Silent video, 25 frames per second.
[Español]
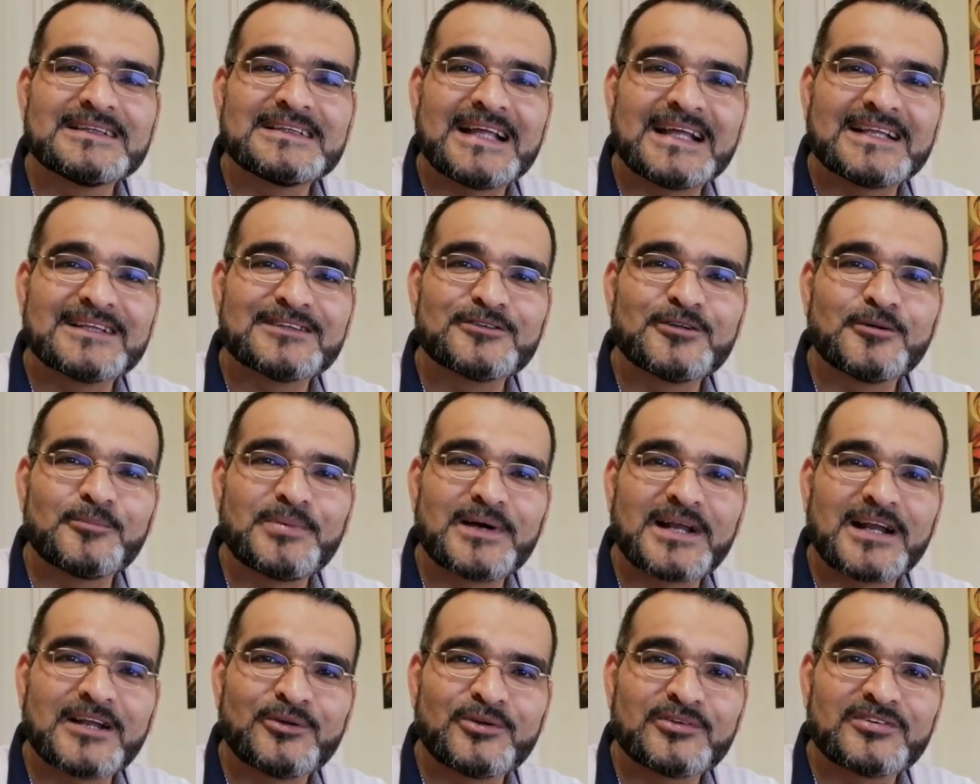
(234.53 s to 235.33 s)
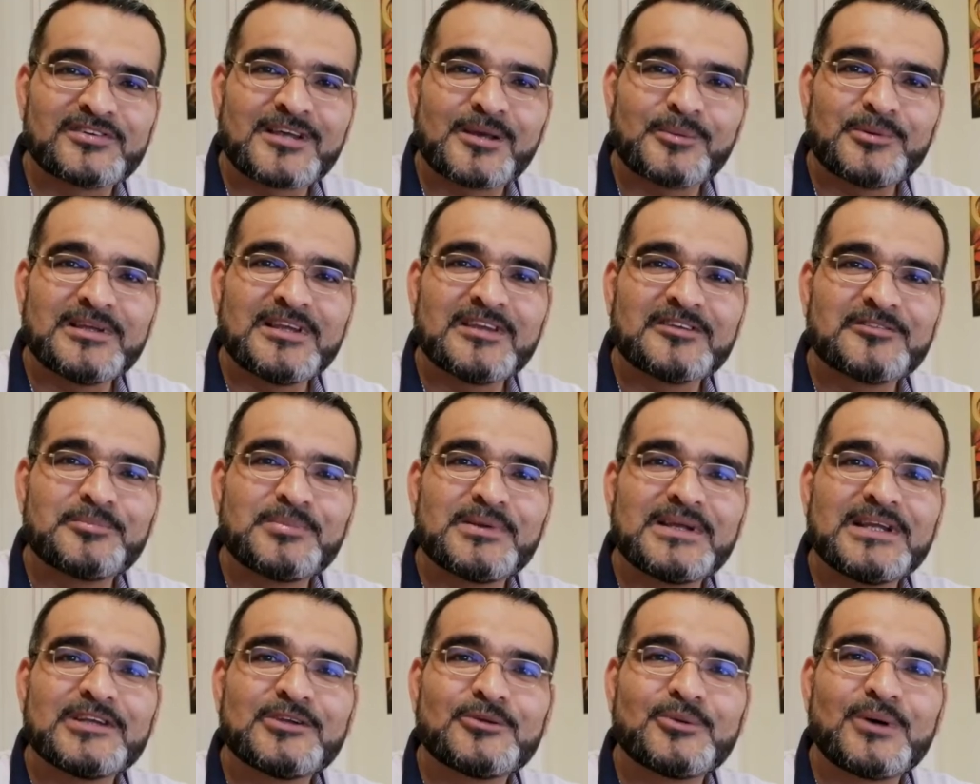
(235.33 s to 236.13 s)
tanto para nuestra vida
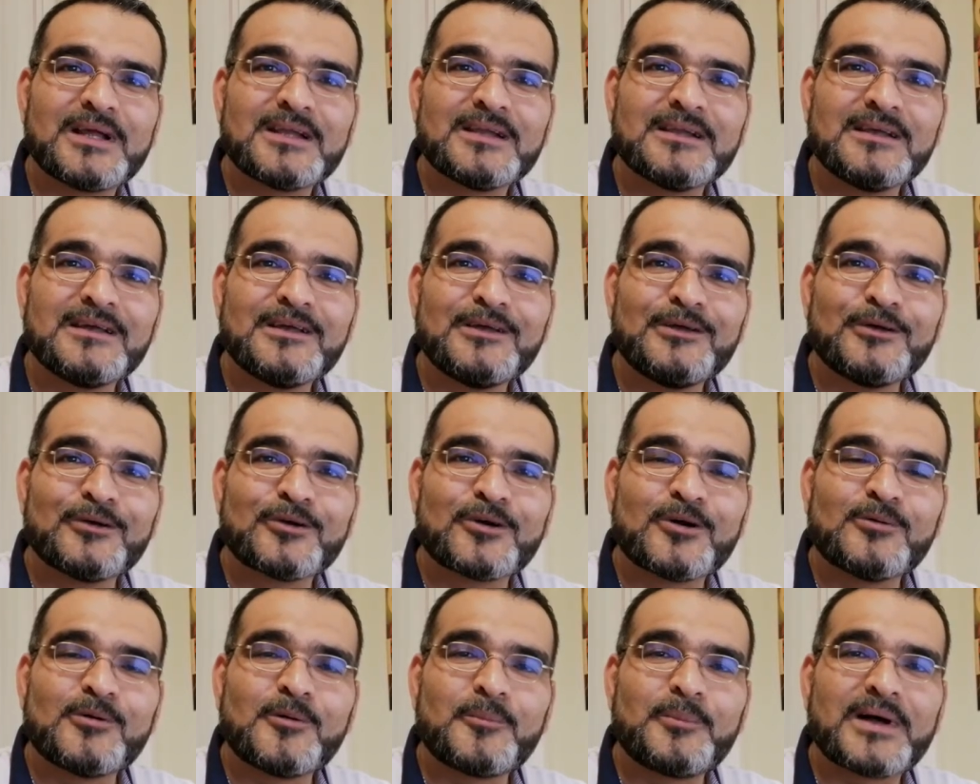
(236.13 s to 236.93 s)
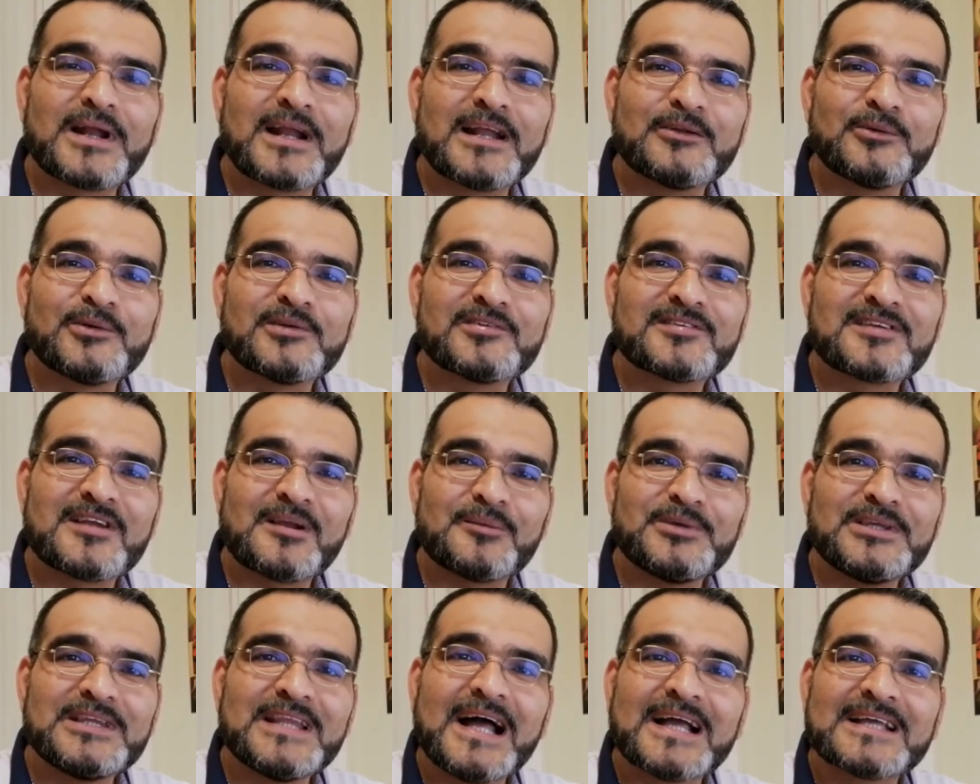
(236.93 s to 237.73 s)
espiritual como para
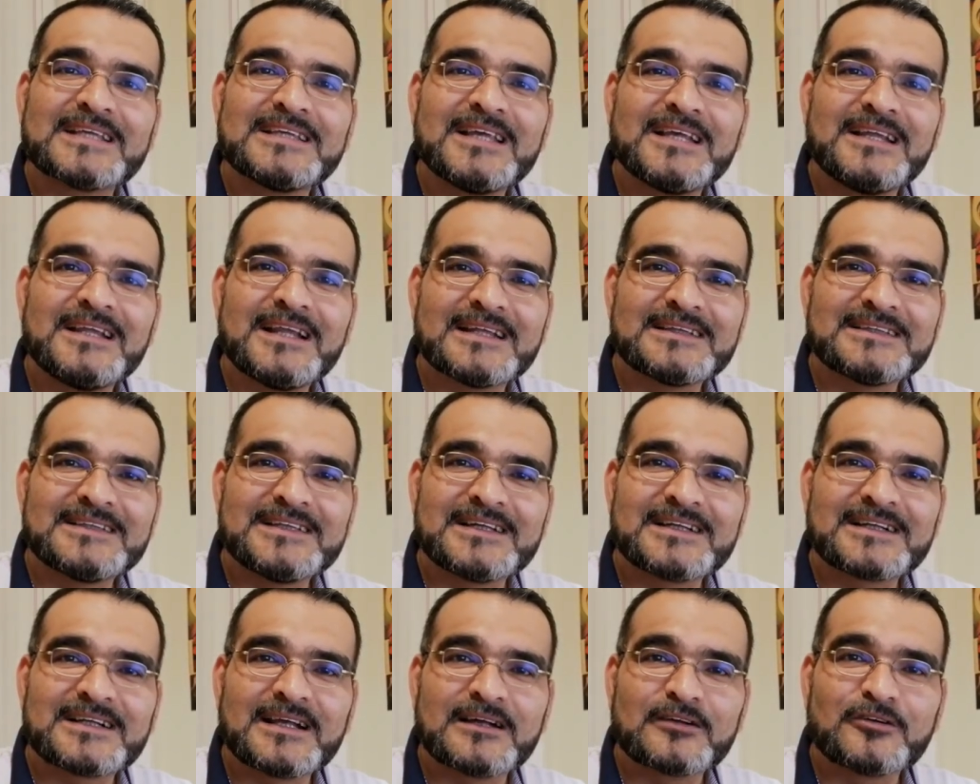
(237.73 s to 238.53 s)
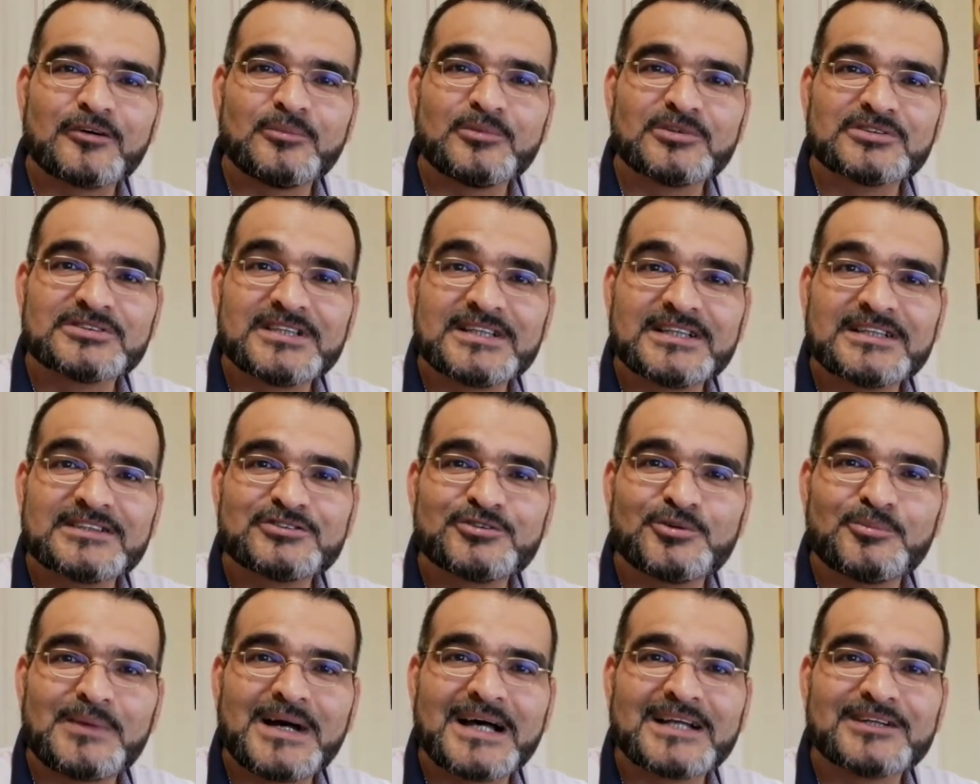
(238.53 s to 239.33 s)
nuestra vida aquí en la tierra como
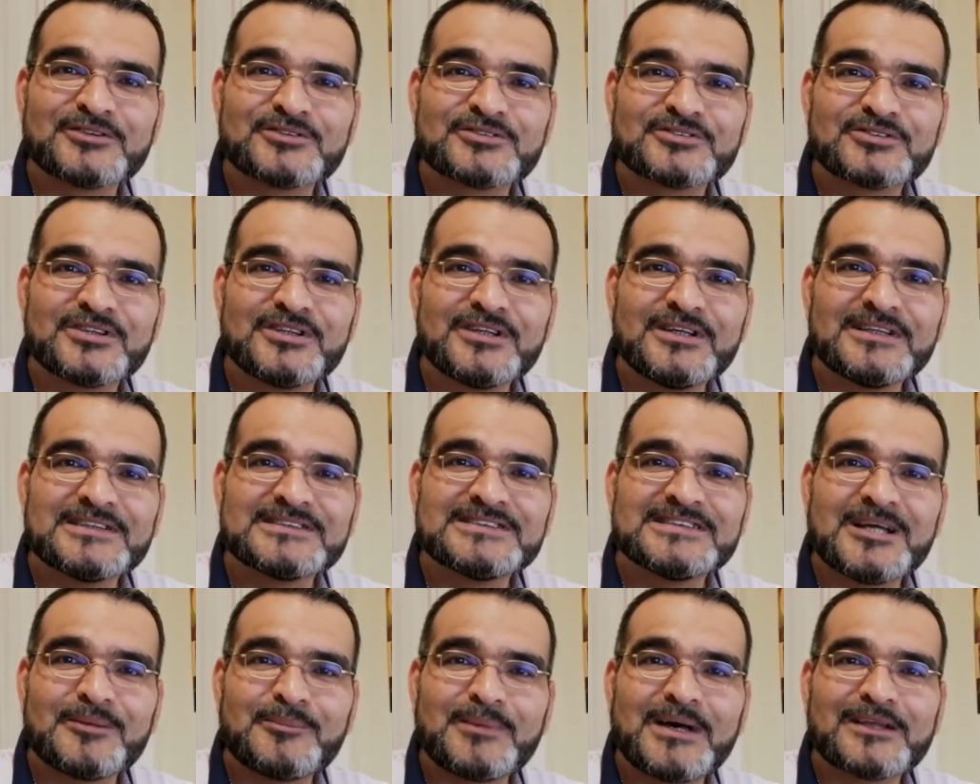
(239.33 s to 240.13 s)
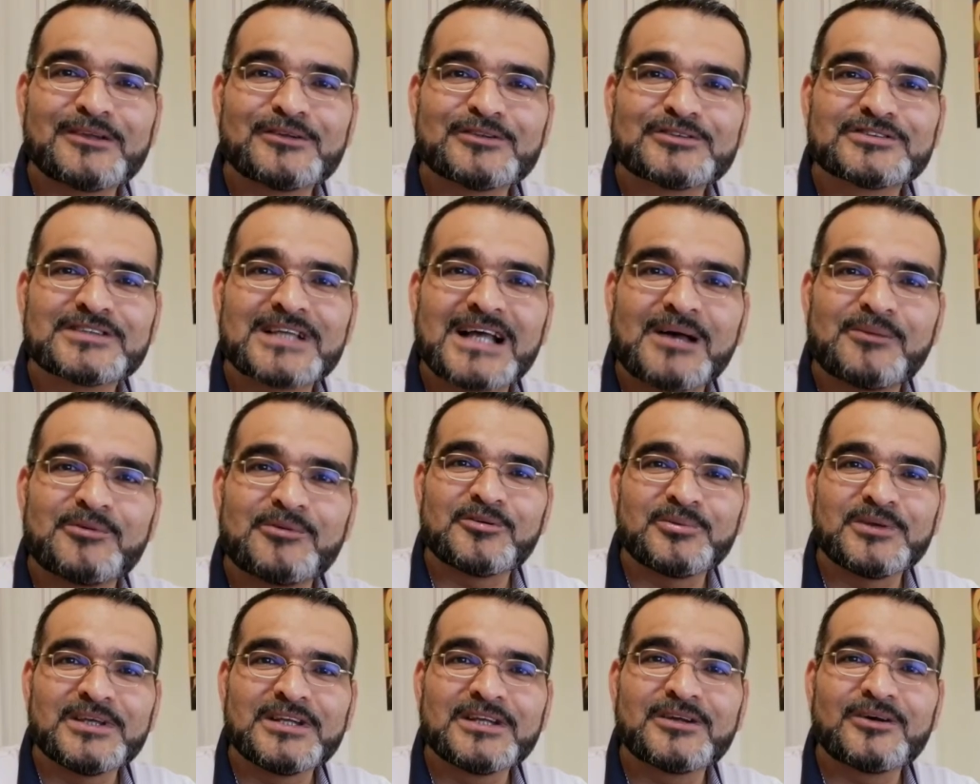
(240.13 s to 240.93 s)
seres humanos llamados
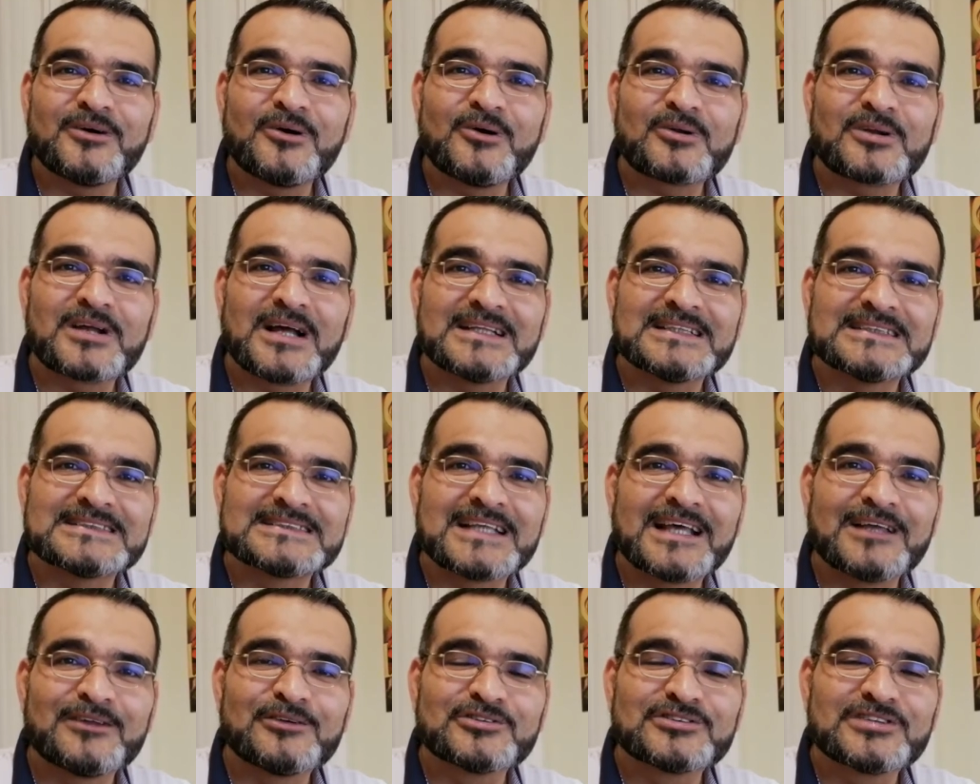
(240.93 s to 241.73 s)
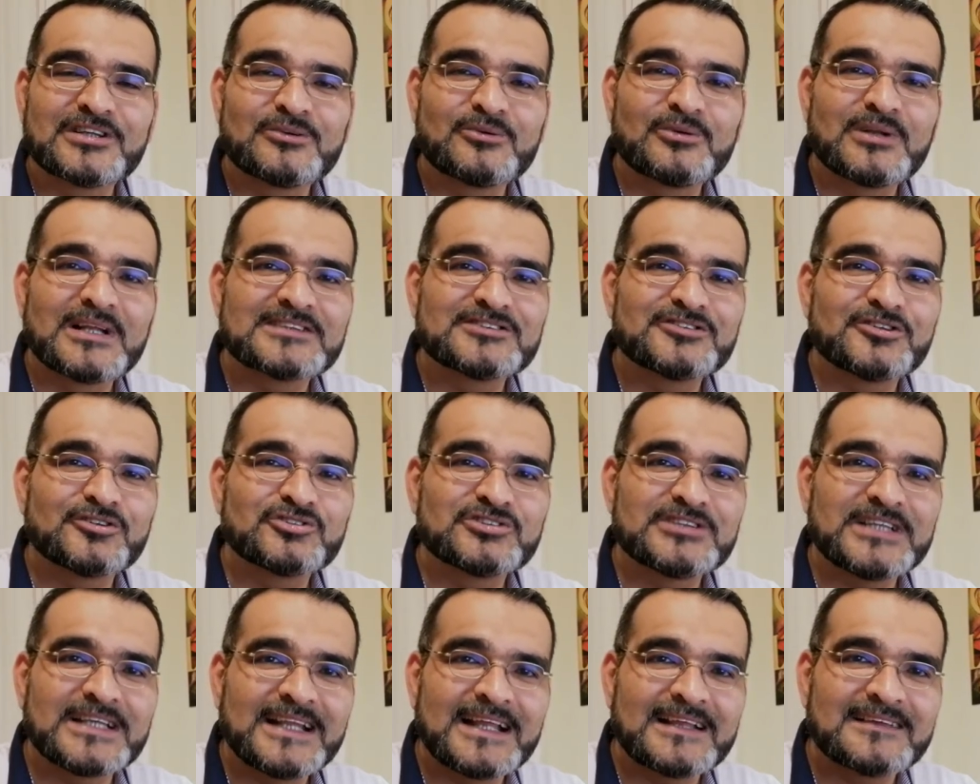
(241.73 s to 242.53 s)
vivir organizados en una
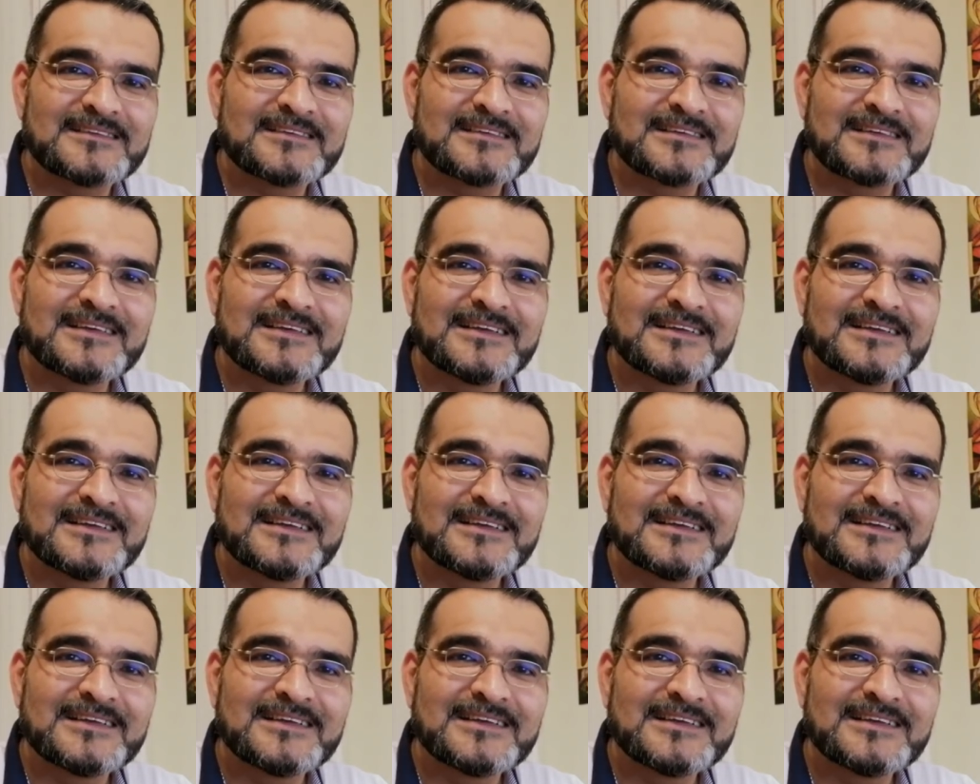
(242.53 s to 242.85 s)
sociedad